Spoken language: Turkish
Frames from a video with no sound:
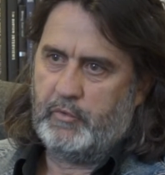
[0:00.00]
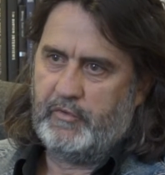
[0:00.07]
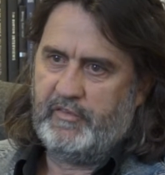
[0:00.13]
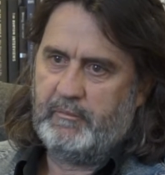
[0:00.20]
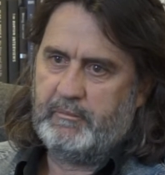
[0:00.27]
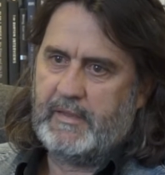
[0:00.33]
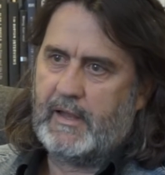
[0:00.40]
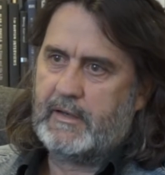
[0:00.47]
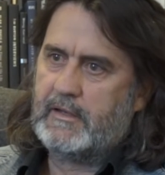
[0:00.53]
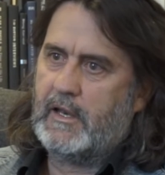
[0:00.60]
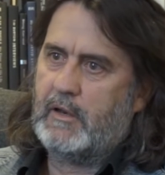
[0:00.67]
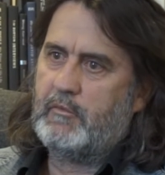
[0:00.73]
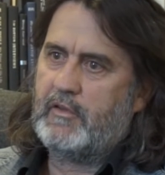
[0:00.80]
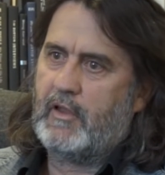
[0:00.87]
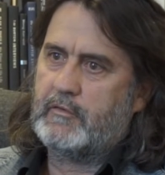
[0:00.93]
bizim
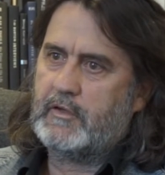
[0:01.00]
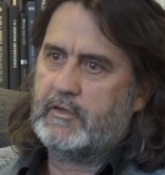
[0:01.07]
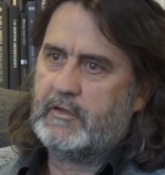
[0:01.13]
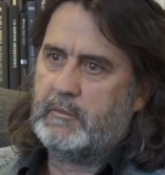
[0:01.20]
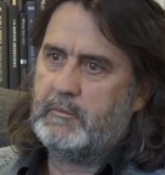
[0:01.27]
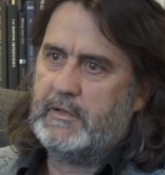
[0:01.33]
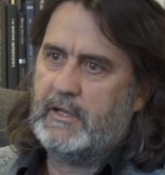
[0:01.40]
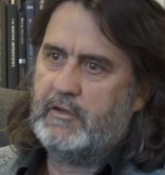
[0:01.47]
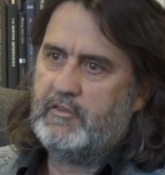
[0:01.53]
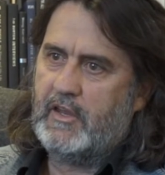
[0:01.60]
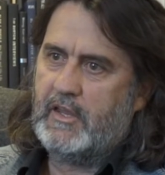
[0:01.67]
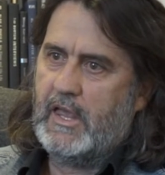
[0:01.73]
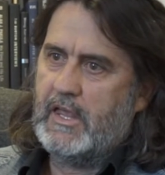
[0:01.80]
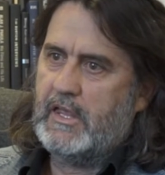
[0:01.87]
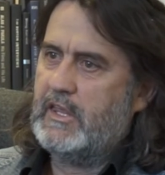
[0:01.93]
dertlerimizi
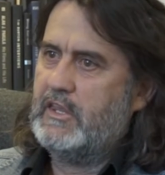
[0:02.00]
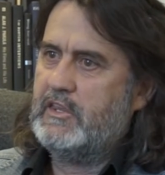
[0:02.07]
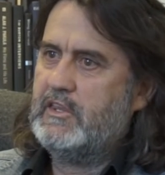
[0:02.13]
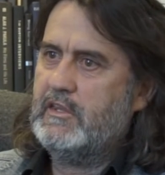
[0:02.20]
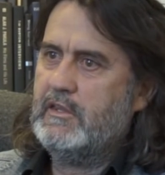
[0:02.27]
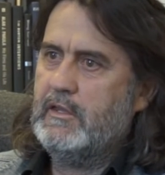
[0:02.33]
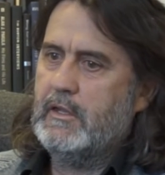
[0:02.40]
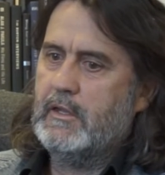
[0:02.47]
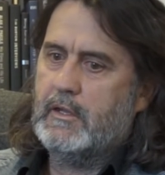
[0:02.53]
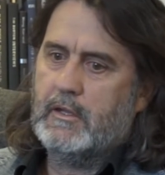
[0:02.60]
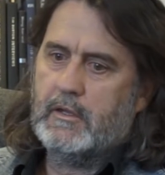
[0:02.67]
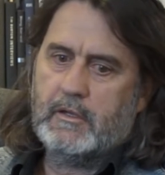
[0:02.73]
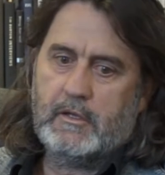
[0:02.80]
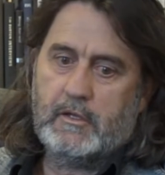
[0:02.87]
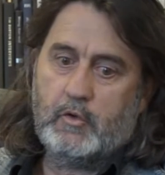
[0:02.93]
anlatabilecek iki
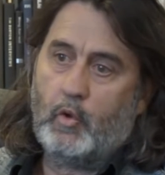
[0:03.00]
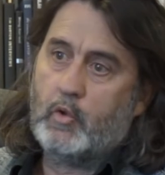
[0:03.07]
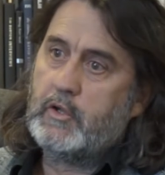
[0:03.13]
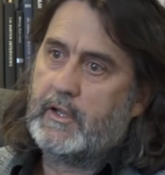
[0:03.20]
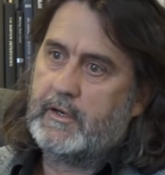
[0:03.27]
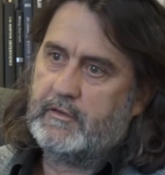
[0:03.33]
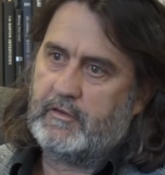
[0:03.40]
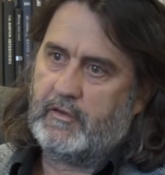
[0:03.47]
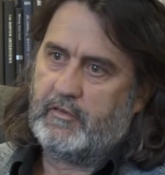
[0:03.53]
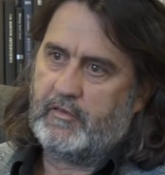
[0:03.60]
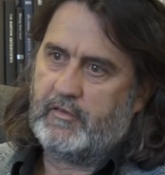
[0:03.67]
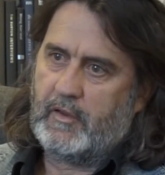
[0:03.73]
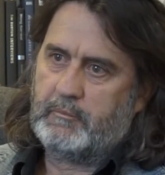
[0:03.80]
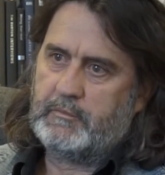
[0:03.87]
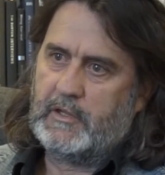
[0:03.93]
yol haritası
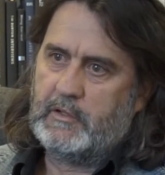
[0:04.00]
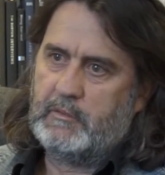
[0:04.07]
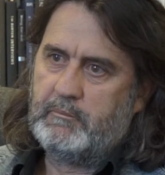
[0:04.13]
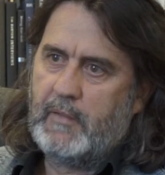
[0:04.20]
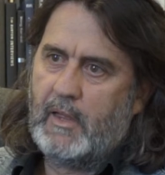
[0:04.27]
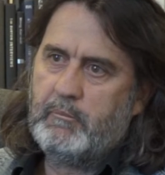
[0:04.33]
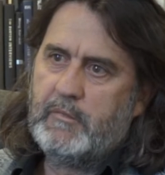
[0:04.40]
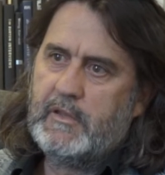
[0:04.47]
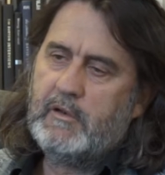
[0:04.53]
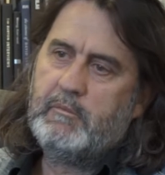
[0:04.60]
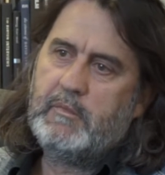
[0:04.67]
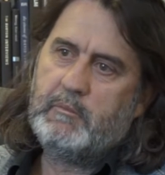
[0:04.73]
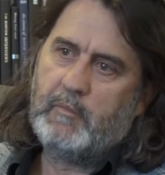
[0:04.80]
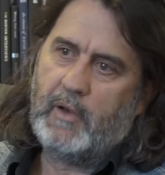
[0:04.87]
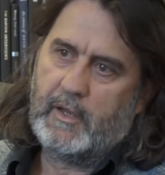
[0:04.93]
saptadım ben. Biri
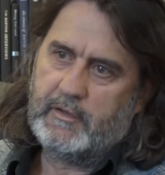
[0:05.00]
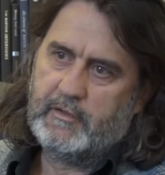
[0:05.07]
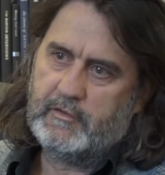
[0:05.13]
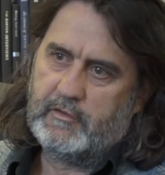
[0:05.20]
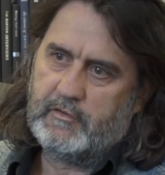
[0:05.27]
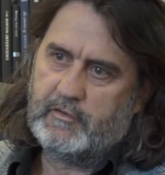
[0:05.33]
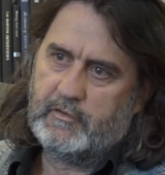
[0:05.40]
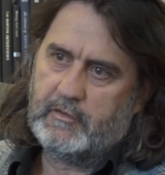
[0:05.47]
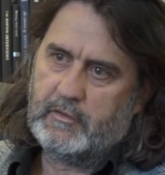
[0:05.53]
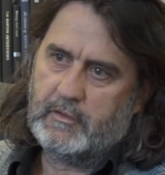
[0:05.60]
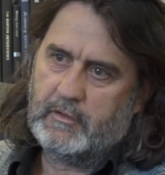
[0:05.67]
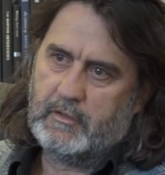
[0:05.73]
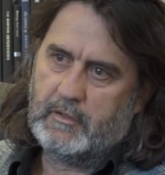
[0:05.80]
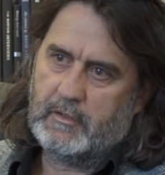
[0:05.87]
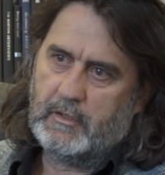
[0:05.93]
mimaridir,
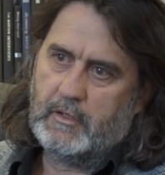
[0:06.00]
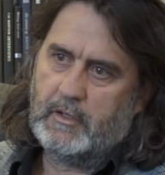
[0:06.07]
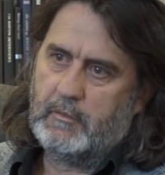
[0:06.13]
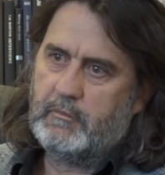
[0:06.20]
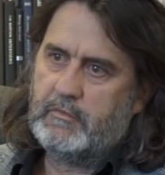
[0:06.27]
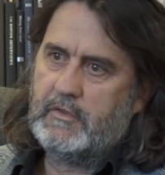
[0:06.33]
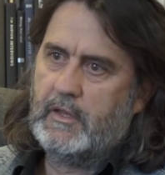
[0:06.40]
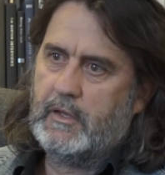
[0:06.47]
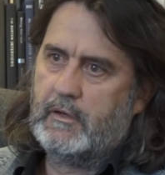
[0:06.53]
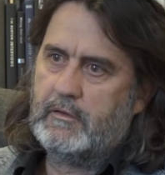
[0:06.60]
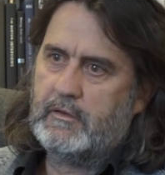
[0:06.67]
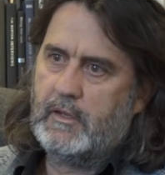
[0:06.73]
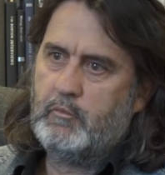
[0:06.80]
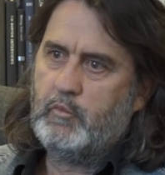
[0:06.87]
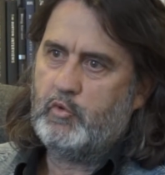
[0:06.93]

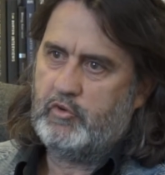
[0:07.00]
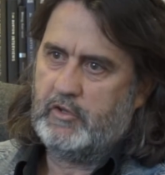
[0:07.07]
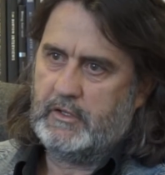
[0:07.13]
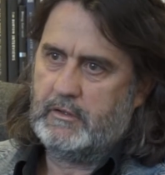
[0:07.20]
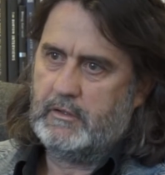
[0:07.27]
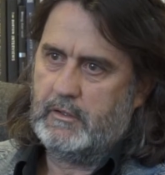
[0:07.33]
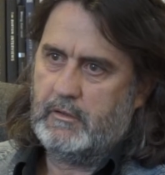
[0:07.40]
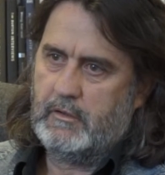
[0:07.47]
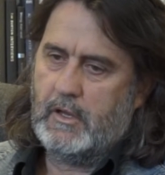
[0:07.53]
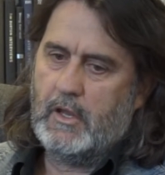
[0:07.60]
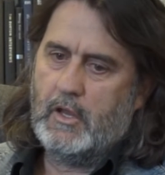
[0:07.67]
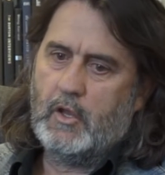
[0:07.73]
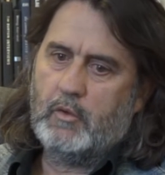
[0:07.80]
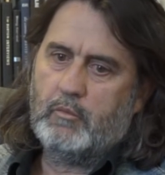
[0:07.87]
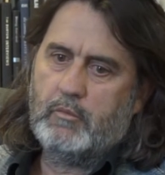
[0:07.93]
diğeri de müziktir.
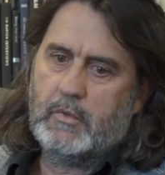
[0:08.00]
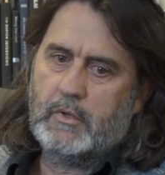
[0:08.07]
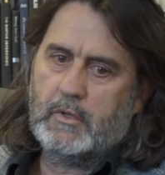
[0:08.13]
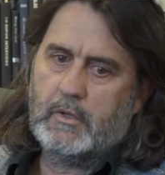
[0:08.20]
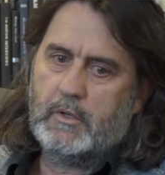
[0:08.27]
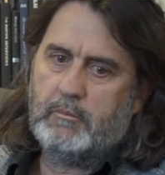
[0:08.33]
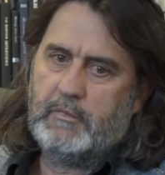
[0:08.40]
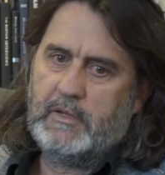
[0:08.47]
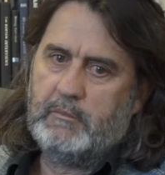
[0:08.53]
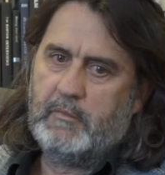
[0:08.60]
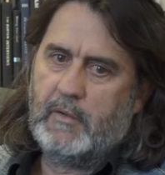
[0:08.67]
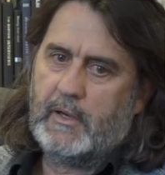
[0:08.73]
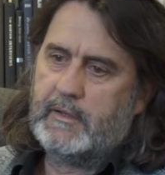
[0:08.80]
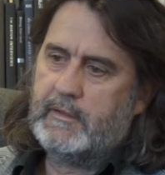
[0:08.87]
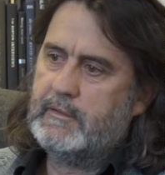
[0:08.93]

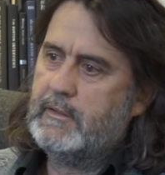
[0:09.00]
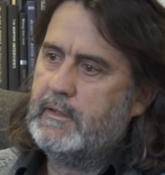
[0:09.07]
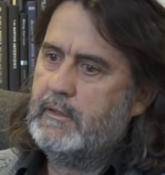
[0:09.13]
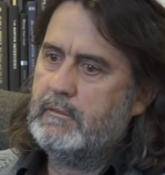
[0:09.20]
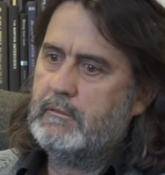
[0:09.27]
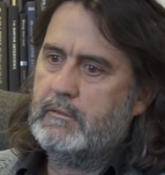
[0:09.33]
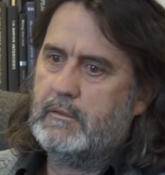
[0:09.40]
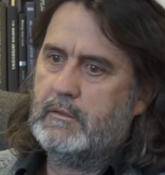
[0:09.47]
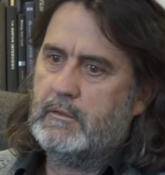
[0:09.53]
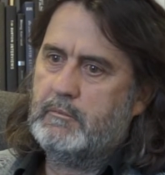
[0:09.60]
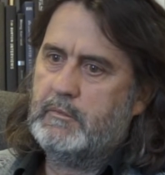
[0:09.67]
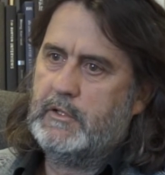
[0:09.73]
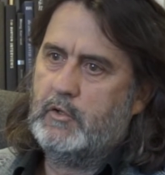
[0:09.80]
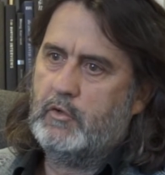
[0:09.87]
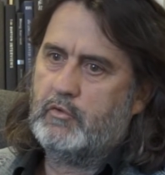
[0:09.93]
Mimaride
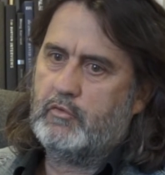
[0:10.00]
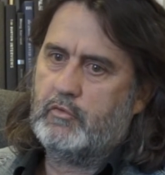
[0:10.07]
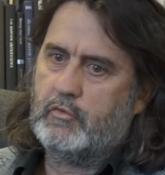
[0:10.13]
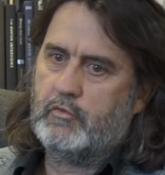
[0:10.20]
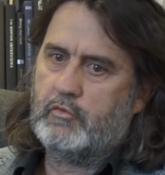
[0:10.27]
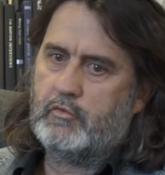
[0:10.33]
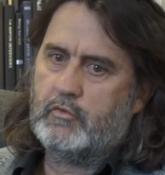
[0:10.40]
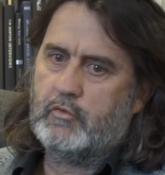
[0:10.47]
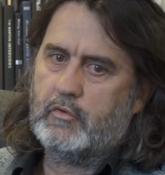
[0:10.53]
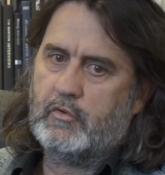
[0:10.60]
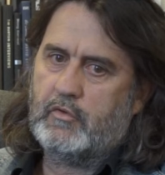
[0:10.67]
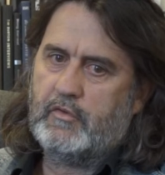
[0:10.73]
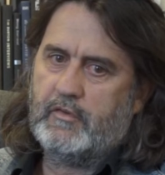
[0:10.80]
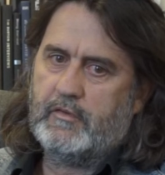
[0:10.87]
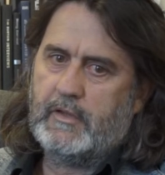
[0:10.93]
biliyorsunuz
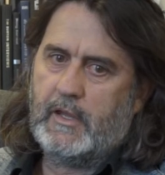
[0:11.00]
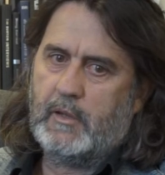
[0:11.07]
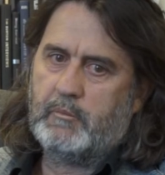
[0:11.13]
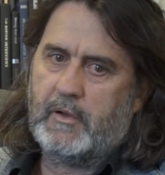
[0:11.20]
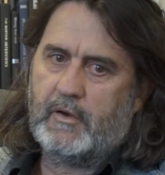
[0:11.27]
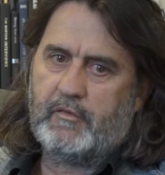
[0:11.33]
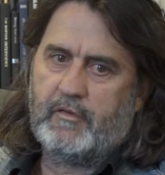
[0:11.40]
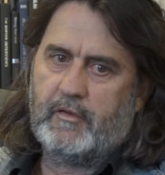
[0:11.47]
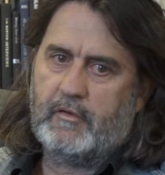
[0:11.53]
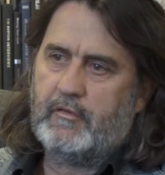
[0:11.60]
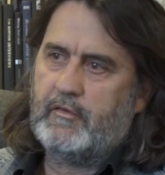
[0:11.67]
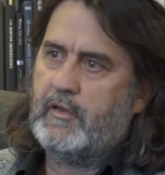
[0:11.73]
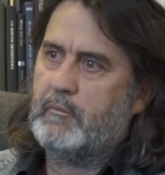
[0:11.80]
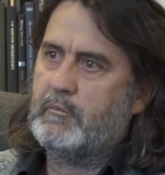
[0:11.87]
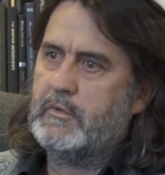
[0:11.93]
siz ne
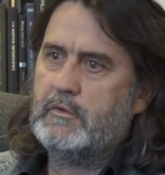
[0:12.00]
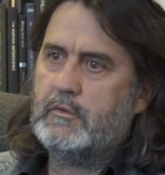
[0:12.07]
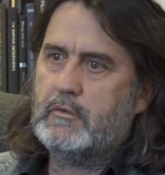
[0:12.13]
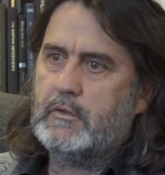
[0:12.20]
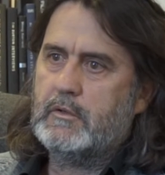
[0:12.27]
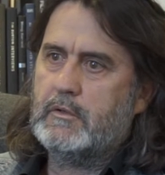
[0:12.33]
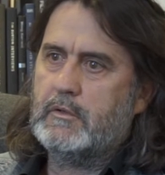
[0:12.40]
yaparsanız yapın